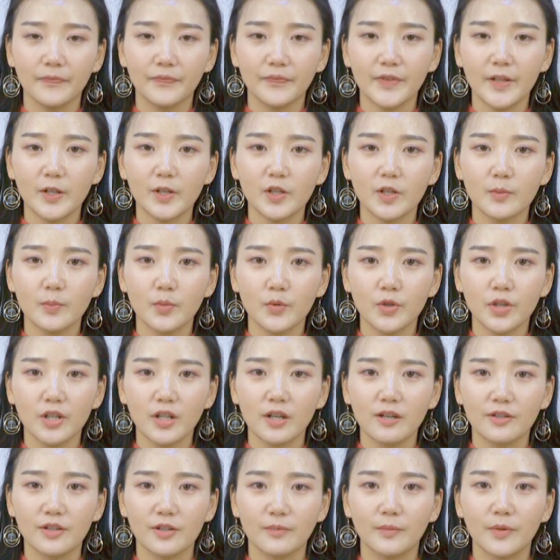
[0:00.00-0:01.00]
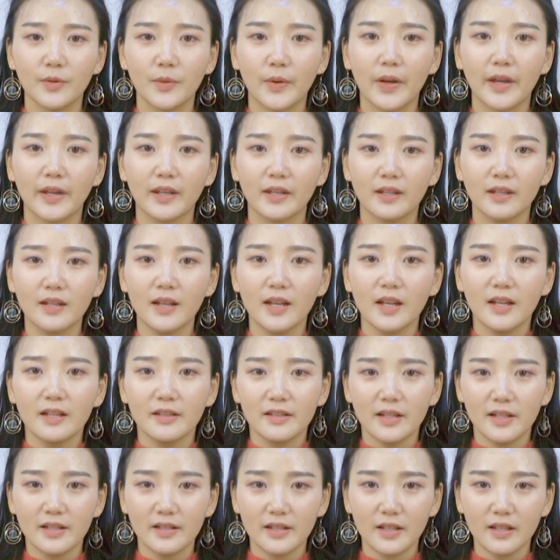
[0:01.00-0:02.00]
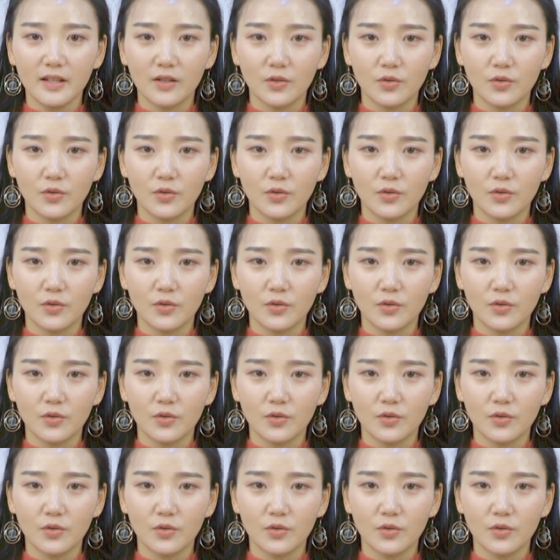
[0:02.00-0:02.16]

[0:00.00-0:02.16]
但是不知道什么原因，渐渐